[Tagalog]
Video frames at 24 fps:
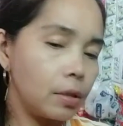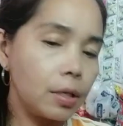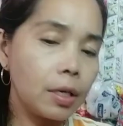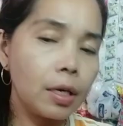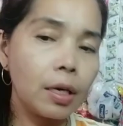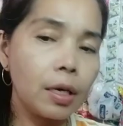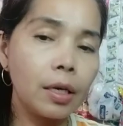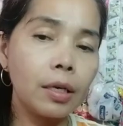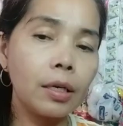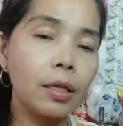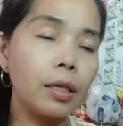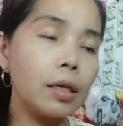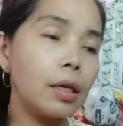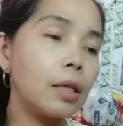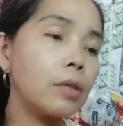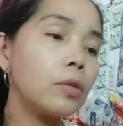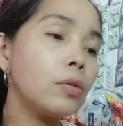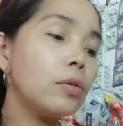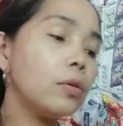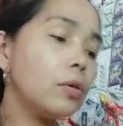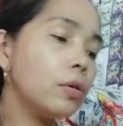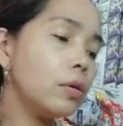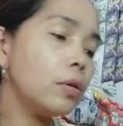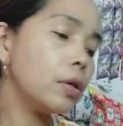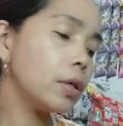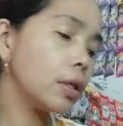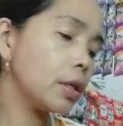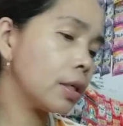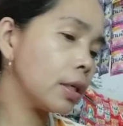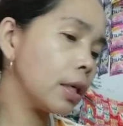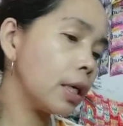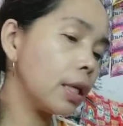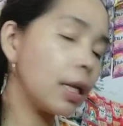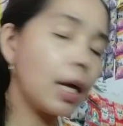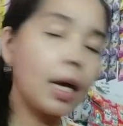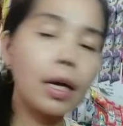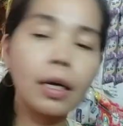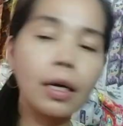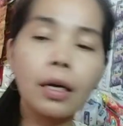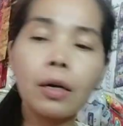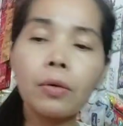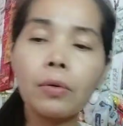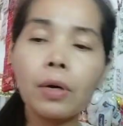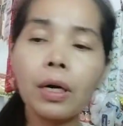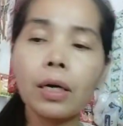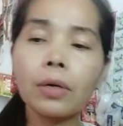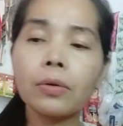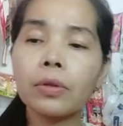Yan. Itong
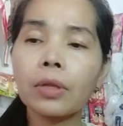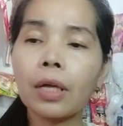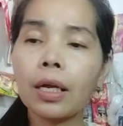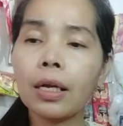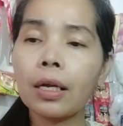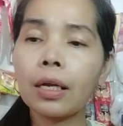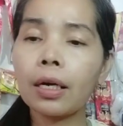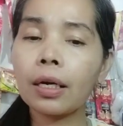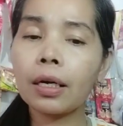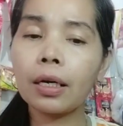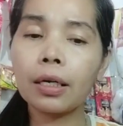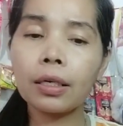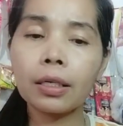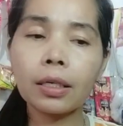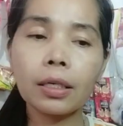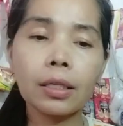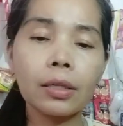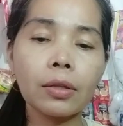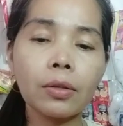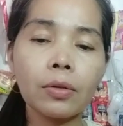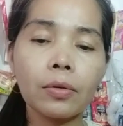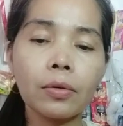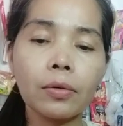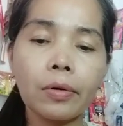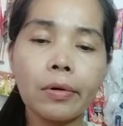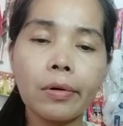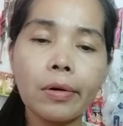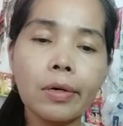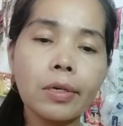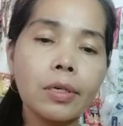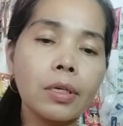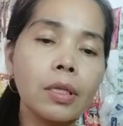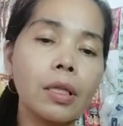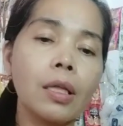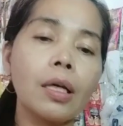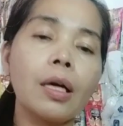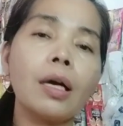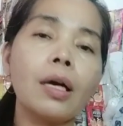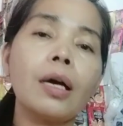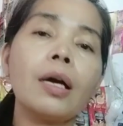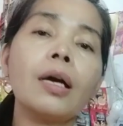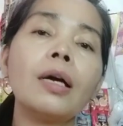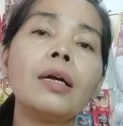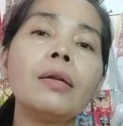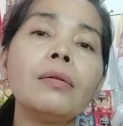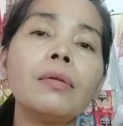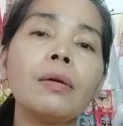ginagawa ko talaga nito. Ayan.